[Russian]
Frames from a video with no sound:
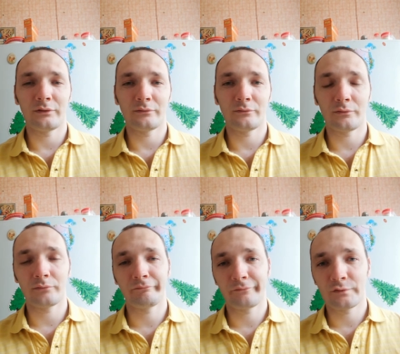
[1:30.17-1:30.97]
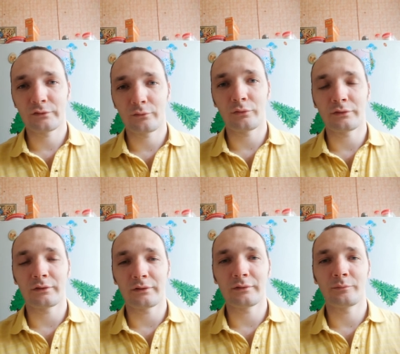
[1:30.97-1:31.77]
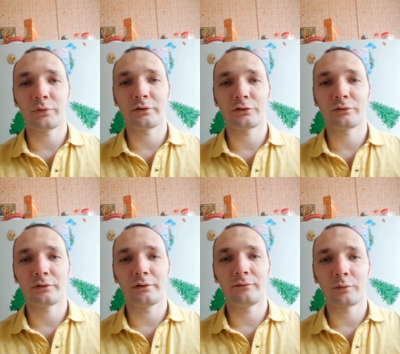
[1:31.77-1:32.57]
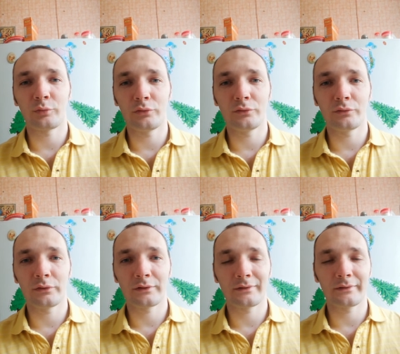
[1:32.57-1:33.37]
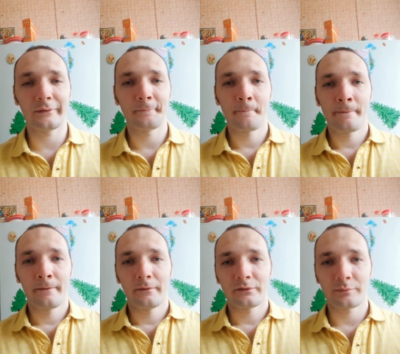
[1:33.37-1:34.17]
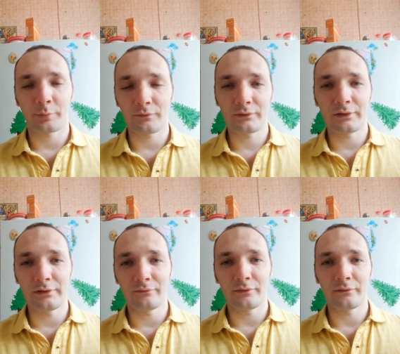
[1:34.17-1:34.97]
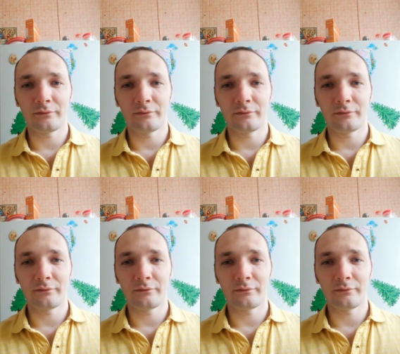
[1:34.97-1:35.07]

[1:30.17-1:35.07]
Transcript: Но, с другой стороны, по отношению к Ливерпулю это справедливо.